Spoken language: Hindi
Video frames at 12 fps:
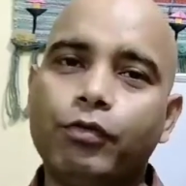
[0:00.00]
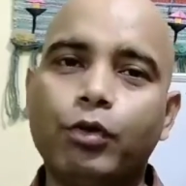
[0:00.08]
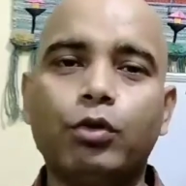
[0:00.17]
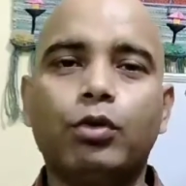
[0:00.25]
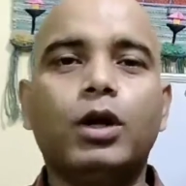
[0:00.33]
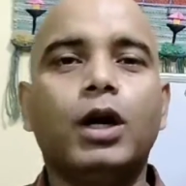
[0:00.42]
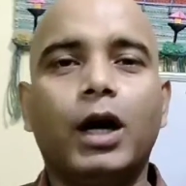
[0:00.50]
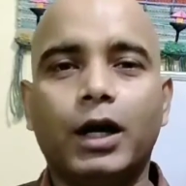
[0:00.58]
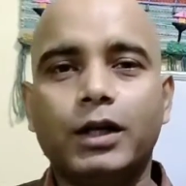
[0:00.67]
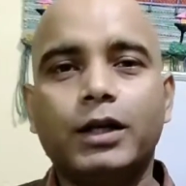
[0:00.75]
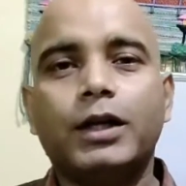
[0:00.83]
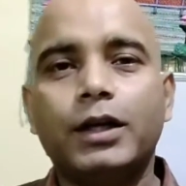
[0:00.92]
वो
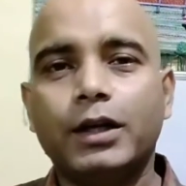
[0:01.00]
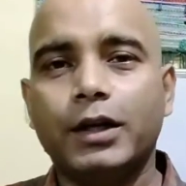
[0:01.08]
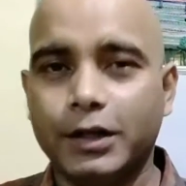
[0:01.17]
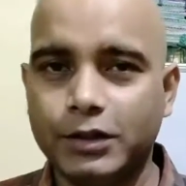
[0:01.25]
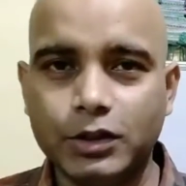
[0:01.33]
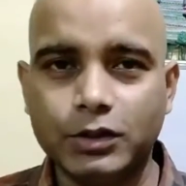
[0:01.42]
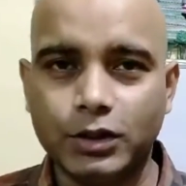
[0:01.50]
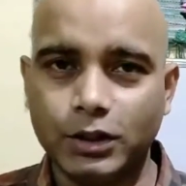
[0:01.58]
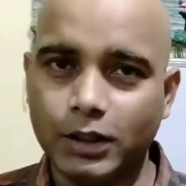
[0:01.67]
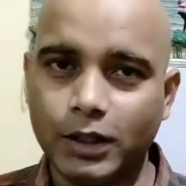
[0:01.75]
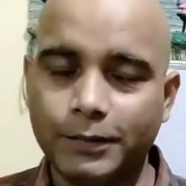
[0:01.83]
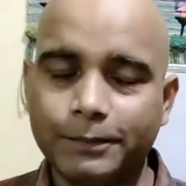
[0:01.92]
अलग अलग रीजन
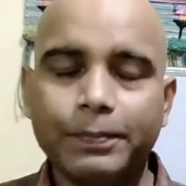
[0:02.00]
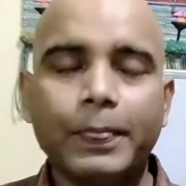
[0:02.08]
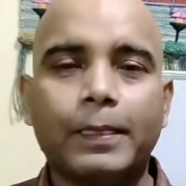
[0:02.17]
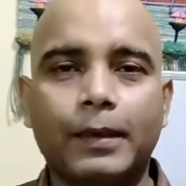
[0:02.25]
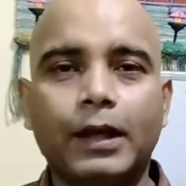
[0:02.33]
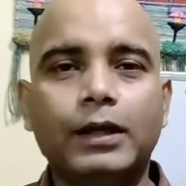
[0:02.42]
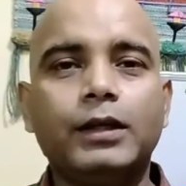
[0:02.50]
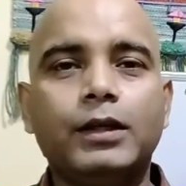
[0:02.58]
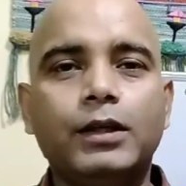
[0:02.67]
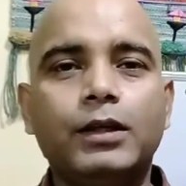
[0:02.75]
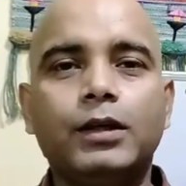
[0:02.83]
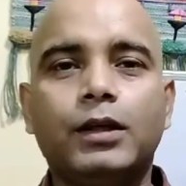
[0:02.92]
से था यानी
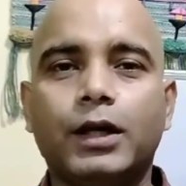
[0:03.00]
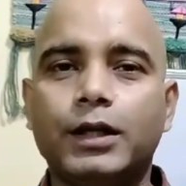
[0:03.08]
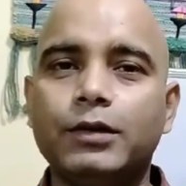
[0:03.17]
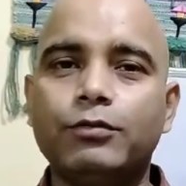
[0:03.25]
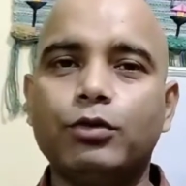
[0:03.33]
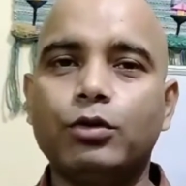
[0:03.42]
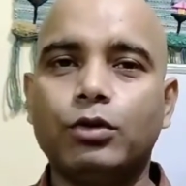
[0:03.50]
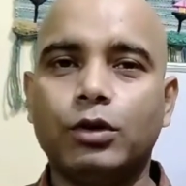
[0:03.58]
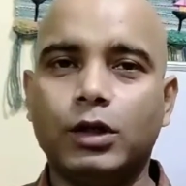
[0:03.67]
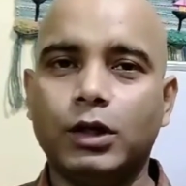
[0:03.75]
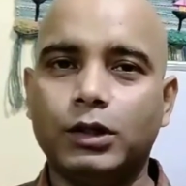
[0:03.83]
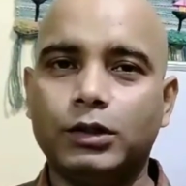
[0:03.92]
कि कहीं वो
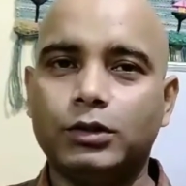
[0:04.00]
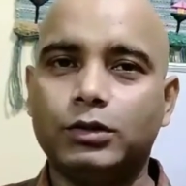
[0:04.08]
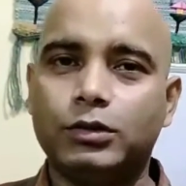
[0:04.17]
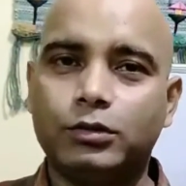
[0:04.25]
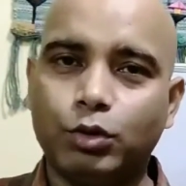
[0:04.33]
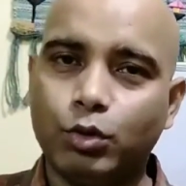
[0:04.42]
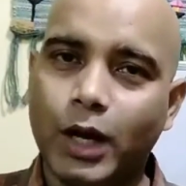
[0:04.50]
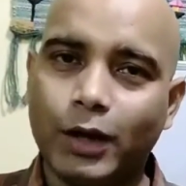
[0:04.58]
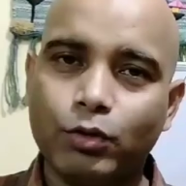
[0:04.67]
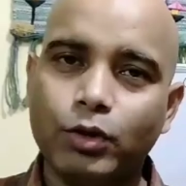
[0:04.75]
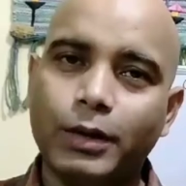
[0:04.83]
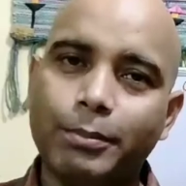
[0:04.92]
आ,
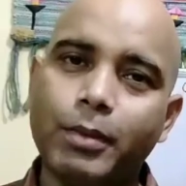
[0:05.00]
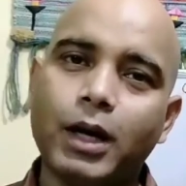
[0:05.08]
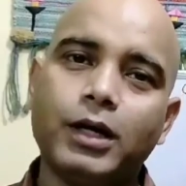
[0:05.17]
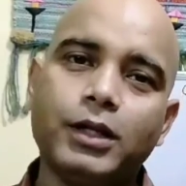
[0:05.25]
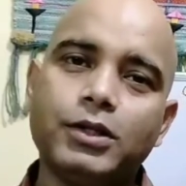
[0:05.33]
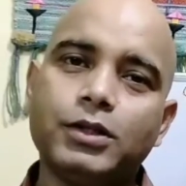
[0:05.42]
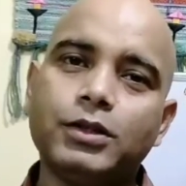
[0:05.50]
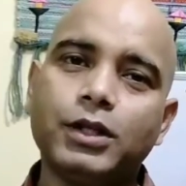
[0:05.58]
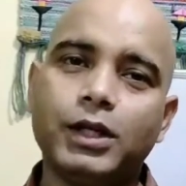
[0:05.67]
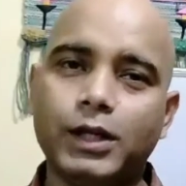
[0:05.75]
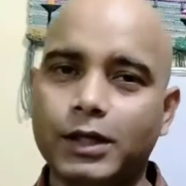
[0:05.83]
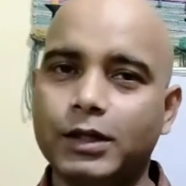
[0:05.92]
थोरैको लंबार रीजन
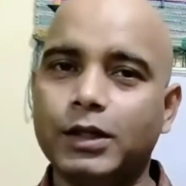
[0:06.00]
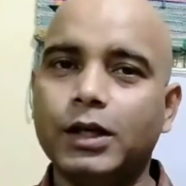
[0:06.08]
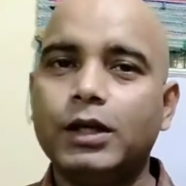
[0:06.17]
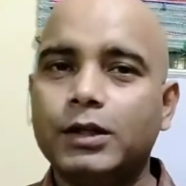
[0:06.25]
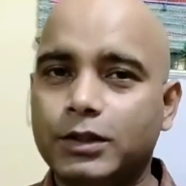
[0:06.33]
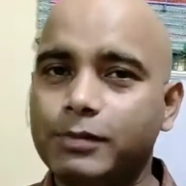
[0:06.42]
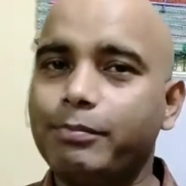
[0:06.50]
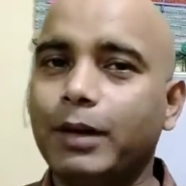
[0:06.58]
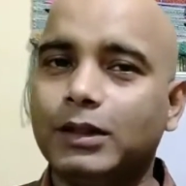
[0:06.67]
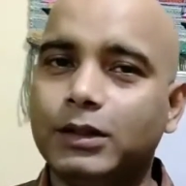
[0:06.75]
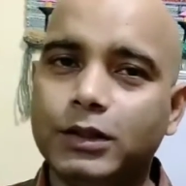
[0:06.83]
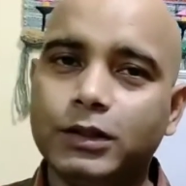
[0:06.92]
से यानी
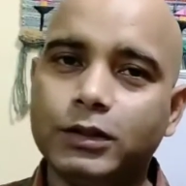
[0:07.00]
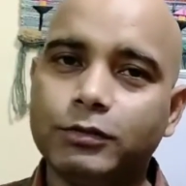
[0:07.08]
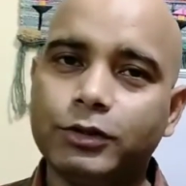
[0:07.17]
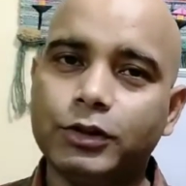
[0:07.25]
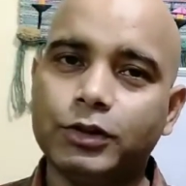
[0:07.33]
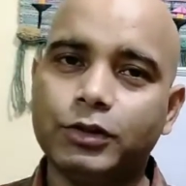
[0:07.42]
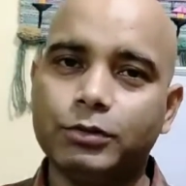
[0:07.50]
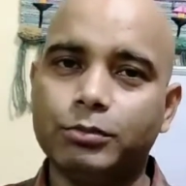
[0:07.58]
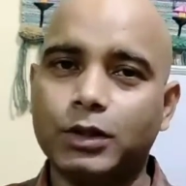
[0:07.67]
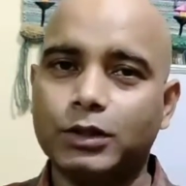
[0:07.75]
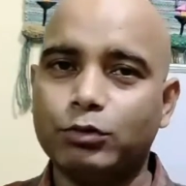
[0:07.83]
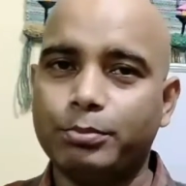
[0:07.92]
सिंपैथेटिक नर्वस
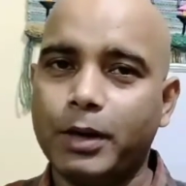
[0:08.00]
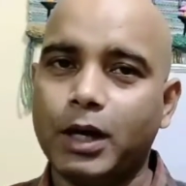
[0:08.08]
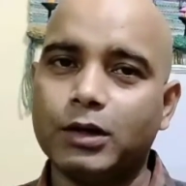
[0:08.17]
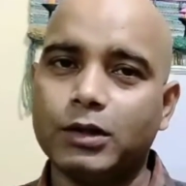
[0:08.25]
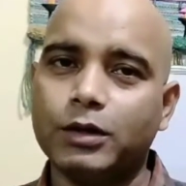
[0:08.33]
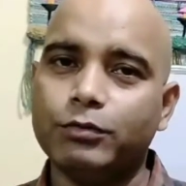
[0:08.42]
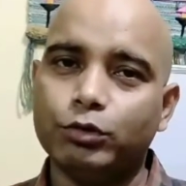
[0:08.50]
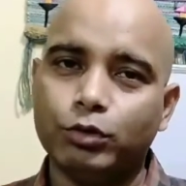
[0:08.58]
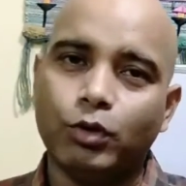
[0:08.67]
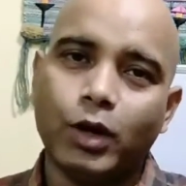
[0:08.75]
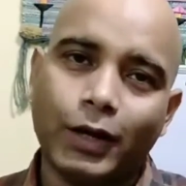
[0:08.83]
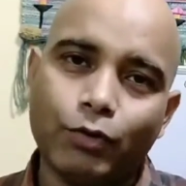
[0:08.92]
सिस्टम का जो पार्ट था वो
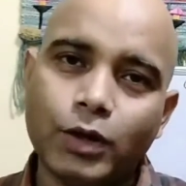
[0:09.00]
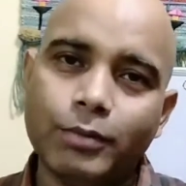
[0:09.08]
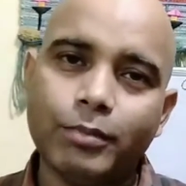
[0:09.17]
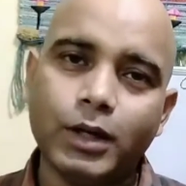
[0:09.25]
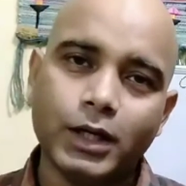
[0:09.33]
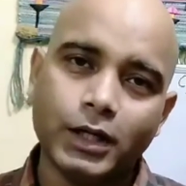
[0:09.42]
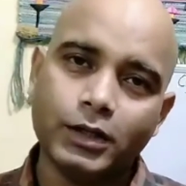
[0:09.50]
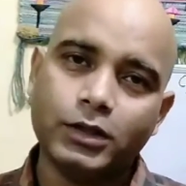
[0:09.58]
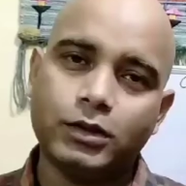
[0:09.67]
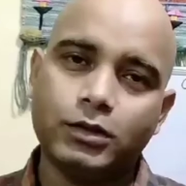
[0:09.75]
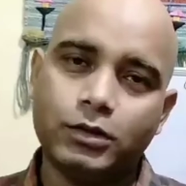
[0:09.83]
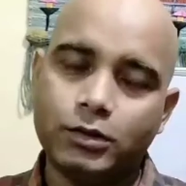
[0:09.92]
थोरैको लंबार यानी
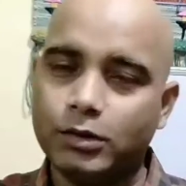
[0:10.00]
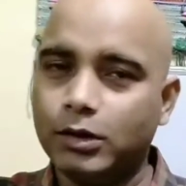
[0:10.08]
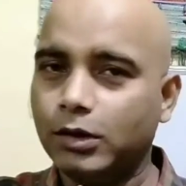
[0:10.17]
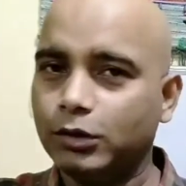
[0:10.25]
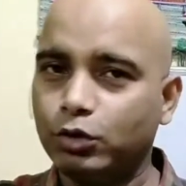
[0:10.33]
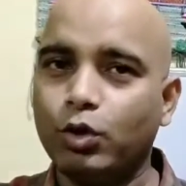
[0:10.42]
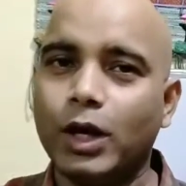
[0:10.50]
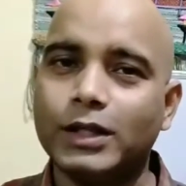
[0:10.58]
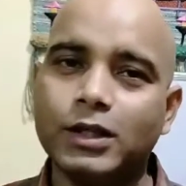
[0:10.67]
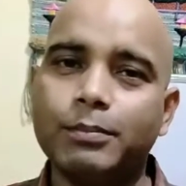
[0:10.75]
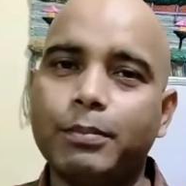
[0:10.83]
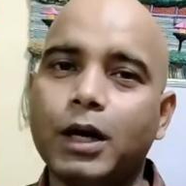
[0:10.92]

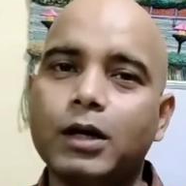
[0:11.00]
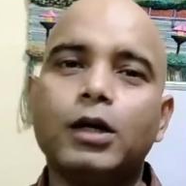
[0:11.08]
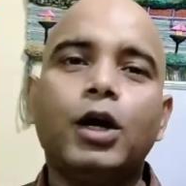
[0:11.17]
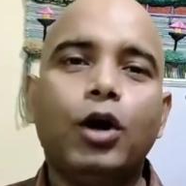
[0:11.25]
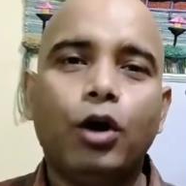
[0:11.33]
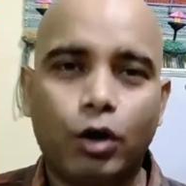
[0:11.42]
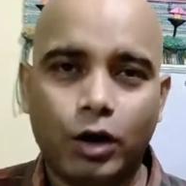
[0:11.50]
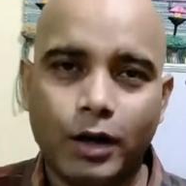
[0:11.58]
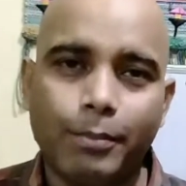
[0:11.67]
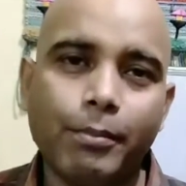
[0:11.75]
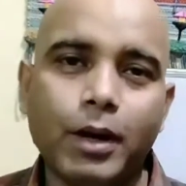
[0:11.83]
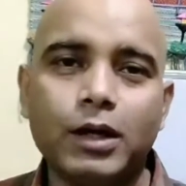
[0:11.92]
थोरासिक पार्ट और
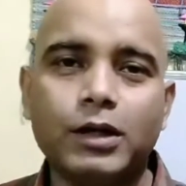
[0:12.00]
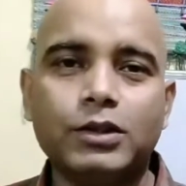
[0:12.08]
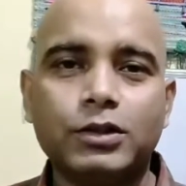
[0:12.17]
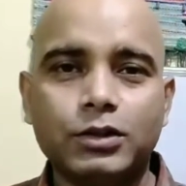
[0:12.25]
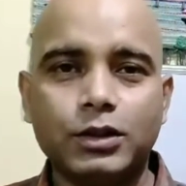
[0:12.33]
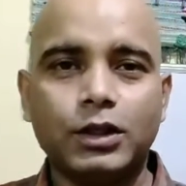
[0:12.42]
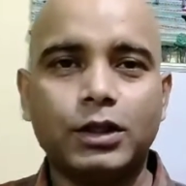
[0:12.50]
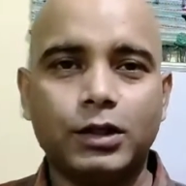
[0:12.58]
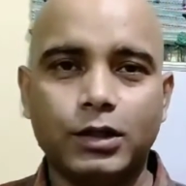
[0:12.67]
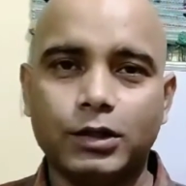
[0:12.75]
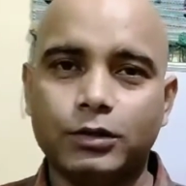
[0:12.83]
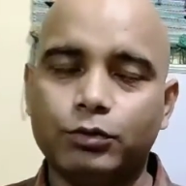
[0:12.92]
लंबार रीजन से
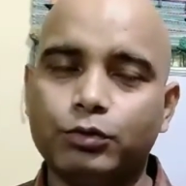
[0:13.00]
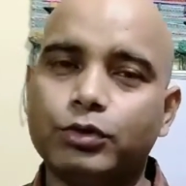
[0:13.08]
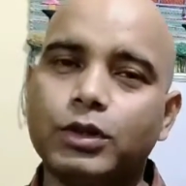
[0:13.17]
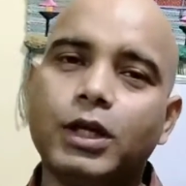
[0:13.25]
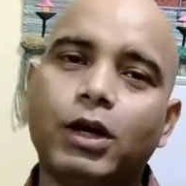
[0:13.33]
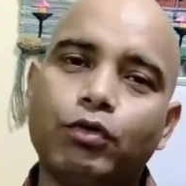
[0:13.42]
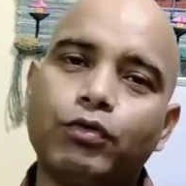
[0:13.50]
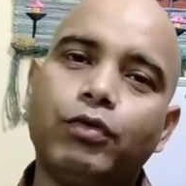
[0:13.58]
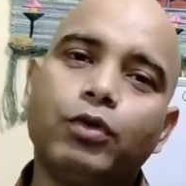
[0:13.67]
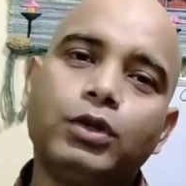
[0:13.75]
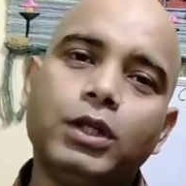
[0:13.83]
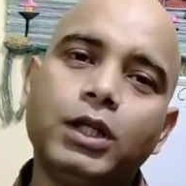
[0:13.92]
उसकी
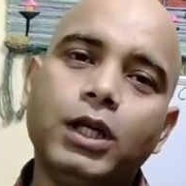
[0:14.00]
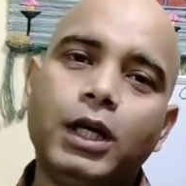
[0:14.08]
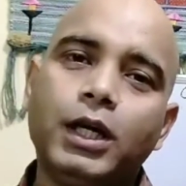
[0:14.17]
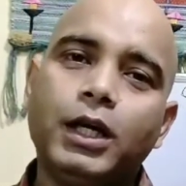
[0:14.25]
आउटफ्लो थी